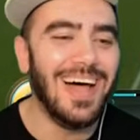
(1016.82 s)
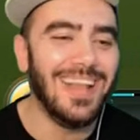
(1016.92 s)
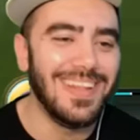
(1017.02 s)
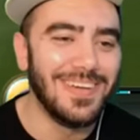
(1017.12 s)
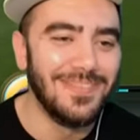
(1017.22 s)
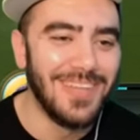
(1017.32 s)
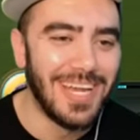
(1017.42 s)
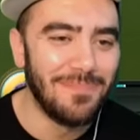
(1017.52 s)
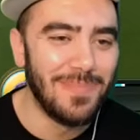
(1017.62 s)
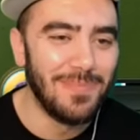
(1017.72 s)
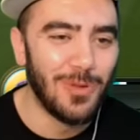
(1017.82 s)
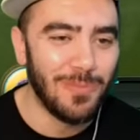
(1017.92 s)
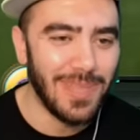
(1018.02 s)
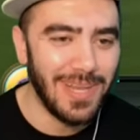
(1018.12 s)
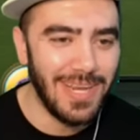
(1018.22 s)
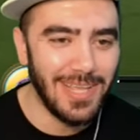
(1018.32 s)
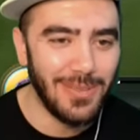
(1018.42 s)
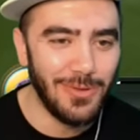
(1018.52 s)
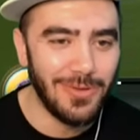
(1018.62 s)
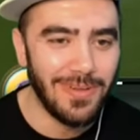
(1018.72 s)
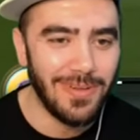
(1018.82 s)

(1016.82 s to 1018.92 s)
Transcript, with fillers: Allah'ım yarabbim top ta nereye gidiyor?